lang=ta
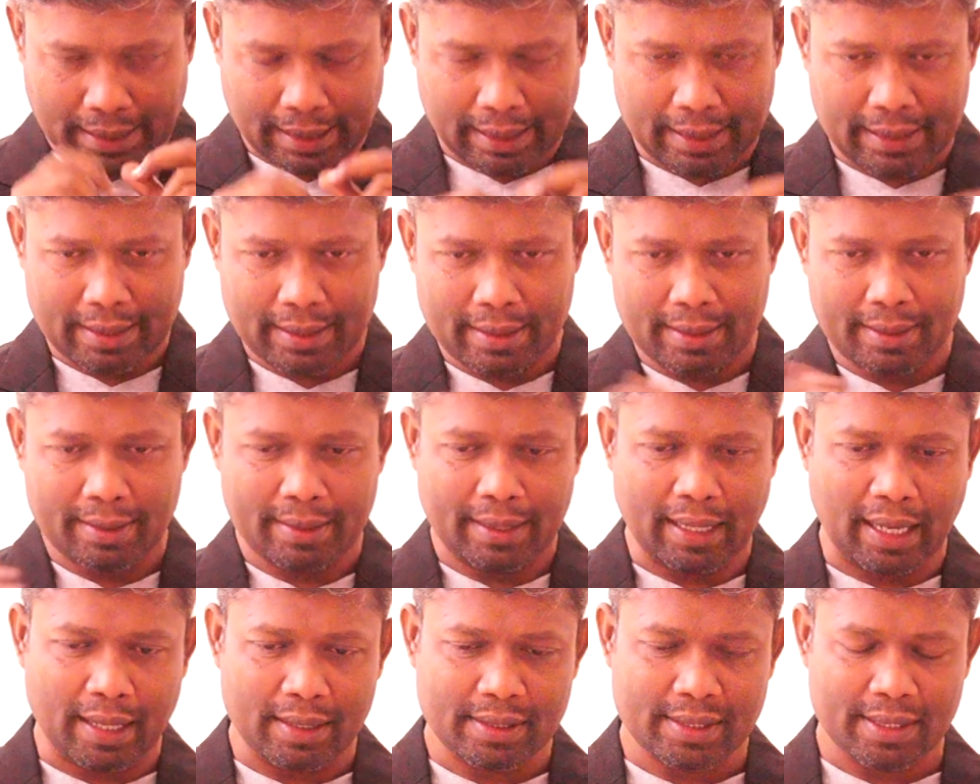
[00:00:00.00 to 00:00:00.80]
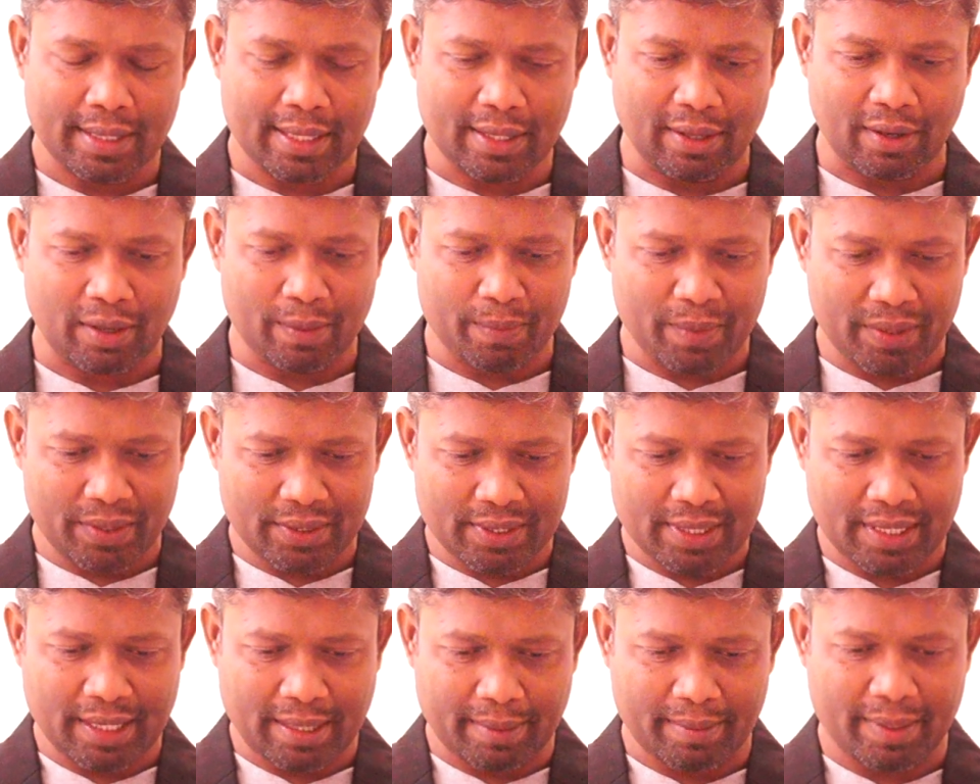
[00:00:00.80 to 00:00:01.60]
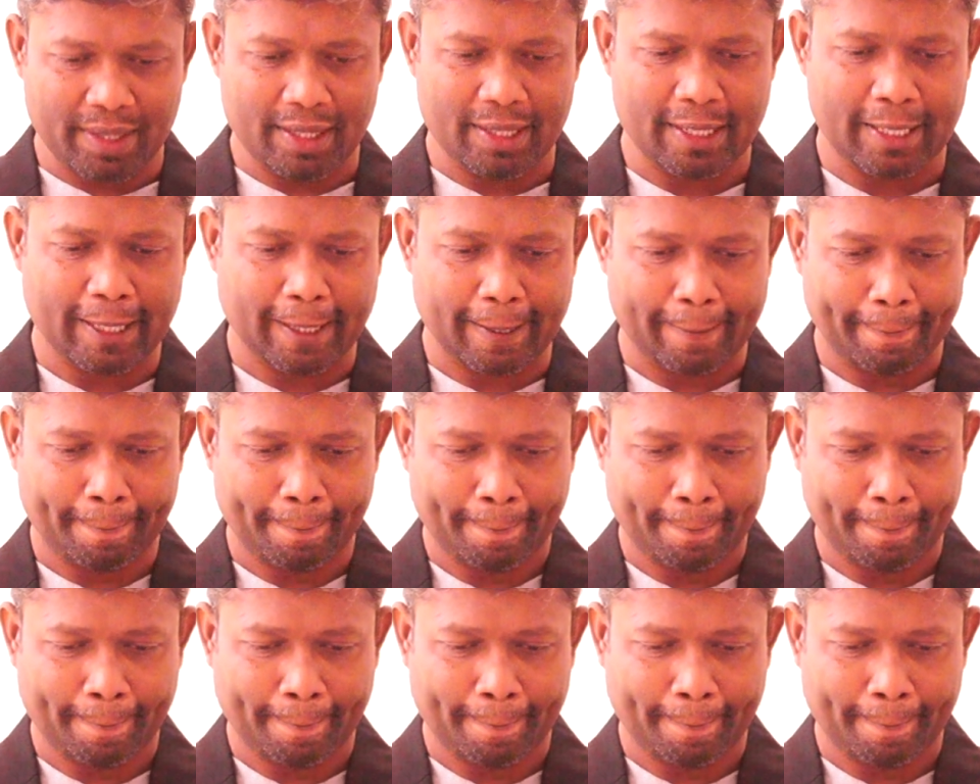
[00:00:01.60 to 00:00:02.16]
அந்த நாலு சைடும் கவர் பண்ணி வச்சு நான் மட்டும்